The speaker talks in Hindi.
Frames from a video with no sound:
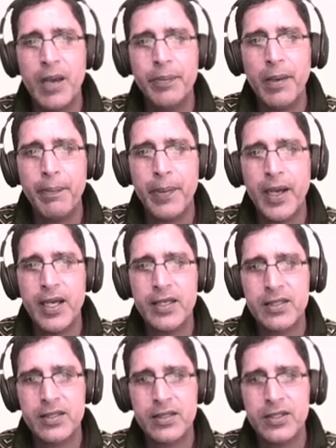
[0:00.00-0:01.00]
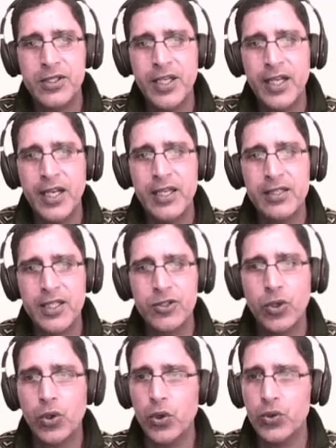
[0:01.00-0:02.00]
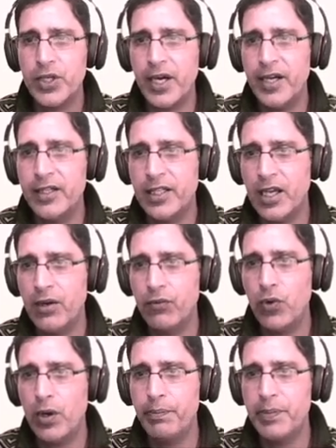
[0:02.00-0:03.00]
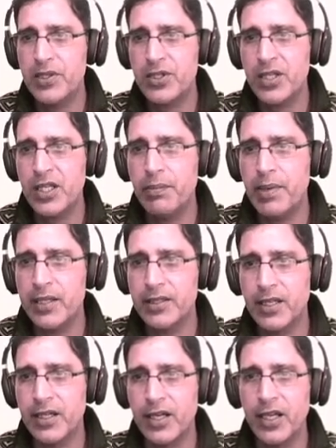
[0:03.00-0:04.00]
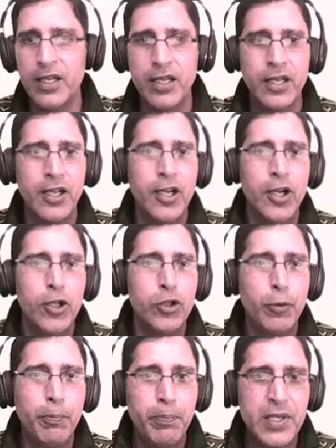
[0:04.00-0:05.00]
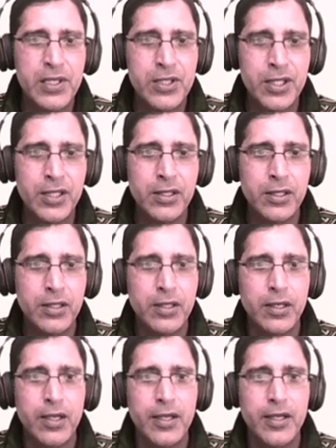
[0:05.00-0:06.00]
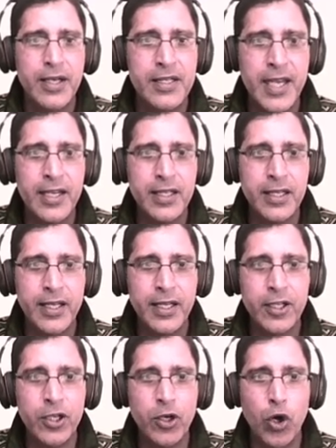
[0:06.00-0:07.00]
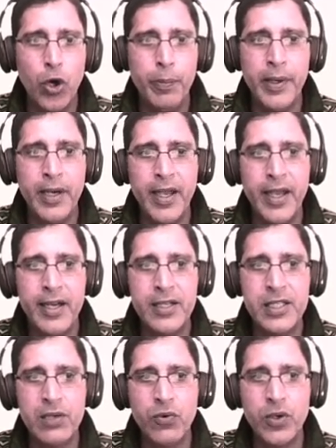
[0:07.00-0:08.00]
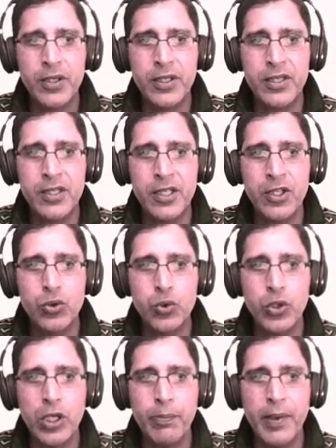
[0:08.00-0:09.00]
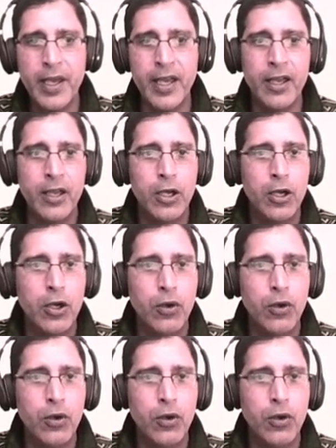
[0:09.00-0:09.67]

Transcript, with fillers: आपके पास ये वाला हिस्सा जो क्लोज एंड था वो हम पिस्टन की बात कर रहे हैं तो पिस्टन डिसाइड करेगा कि ओपन एंड से वो कितनी दूरी पे है